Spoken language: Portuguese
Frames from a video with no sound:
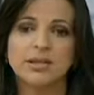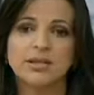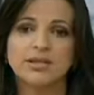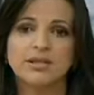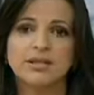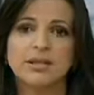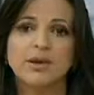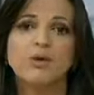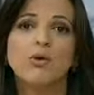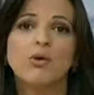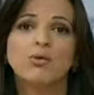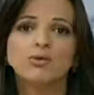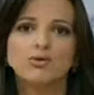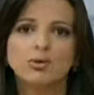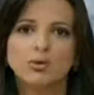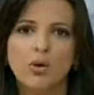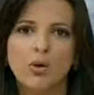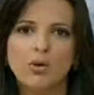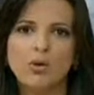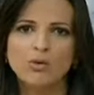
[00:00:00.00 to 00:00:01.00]
que se
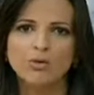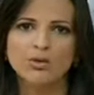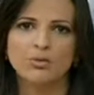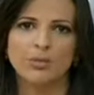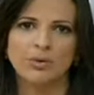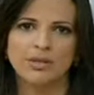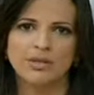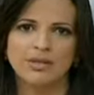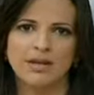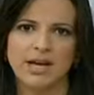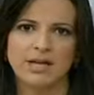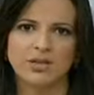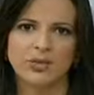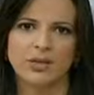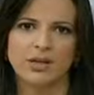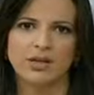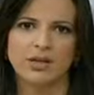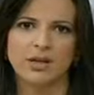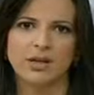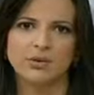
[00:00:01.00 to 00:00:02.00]
encontrou com os policiais
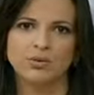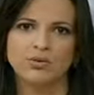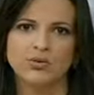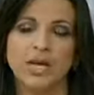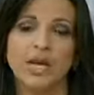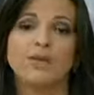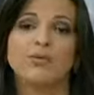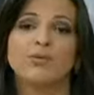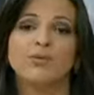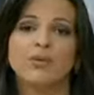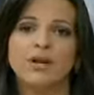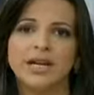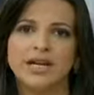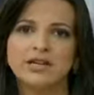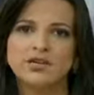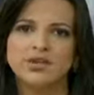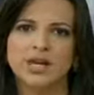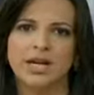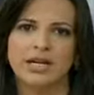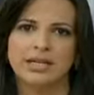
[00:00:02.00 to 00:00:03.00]
goianos em
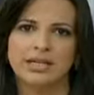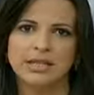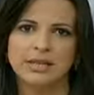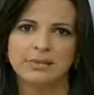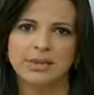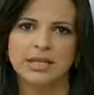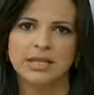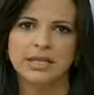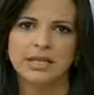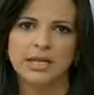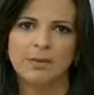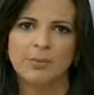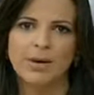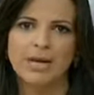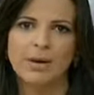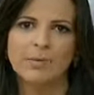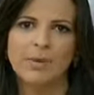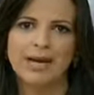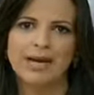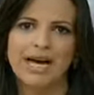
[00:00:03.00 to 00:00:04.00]
frente à Câmara
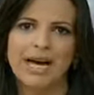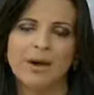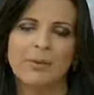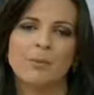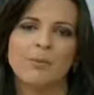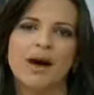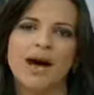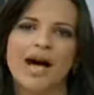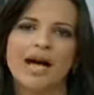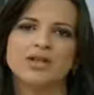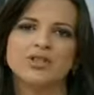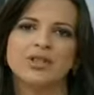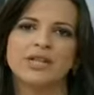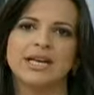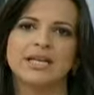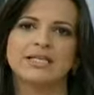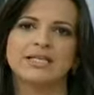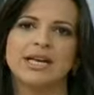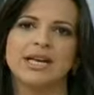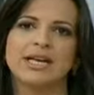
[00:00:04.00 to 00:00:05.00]
para pagar parte
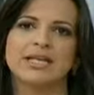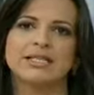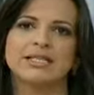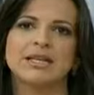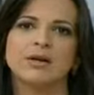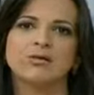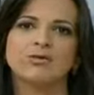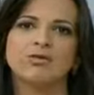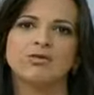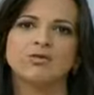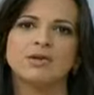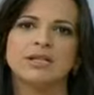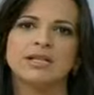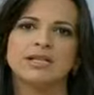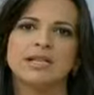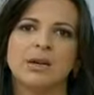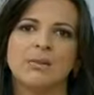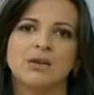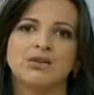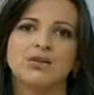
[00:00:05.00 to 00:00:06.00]
da instalação de um
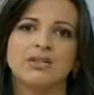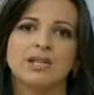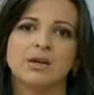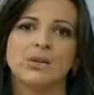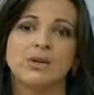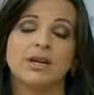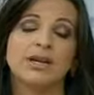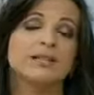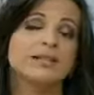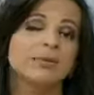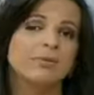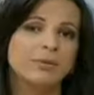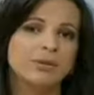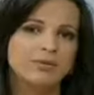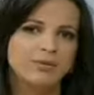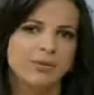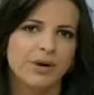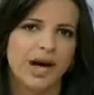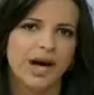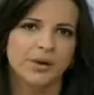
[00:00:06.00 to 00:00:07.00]
sistema de segurança
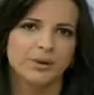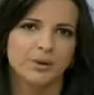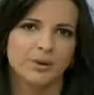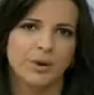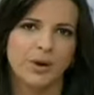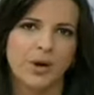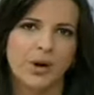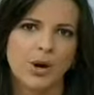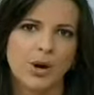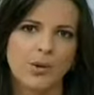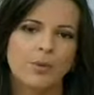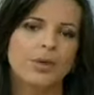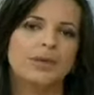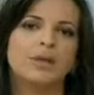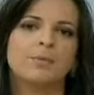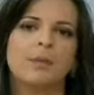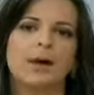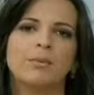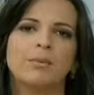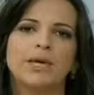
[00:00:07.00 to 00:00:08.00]
privado. O
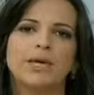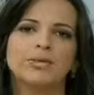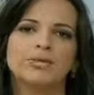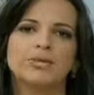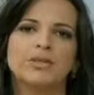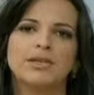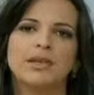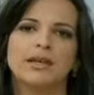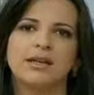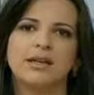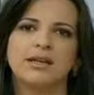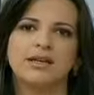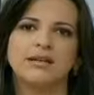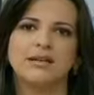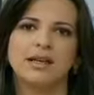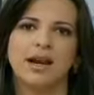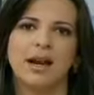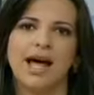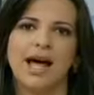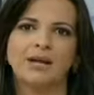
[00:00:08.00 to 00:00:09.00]
equipamento seria
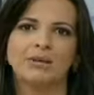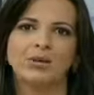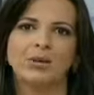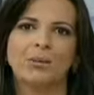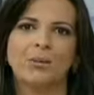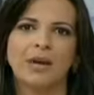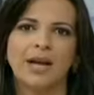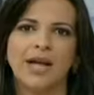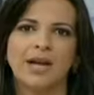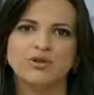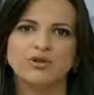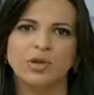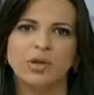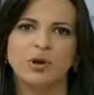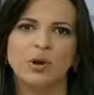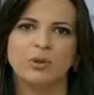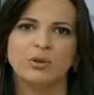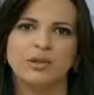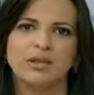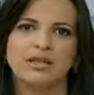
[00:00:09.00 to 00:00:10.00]
instalado no prédio da
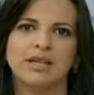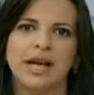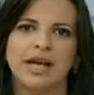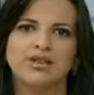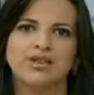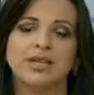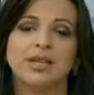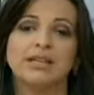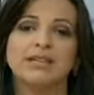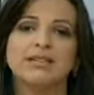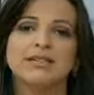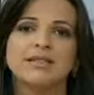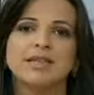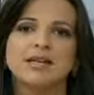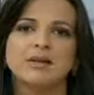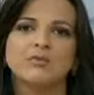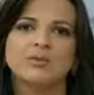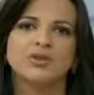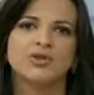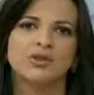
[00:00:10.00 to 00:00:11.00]
comunidade
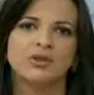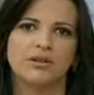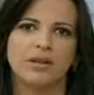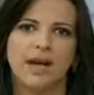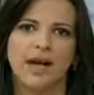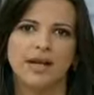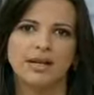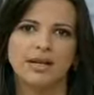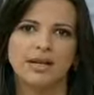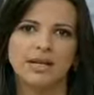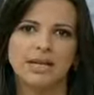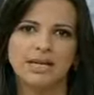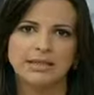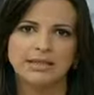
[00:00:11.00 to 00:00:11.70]
cristã missionária,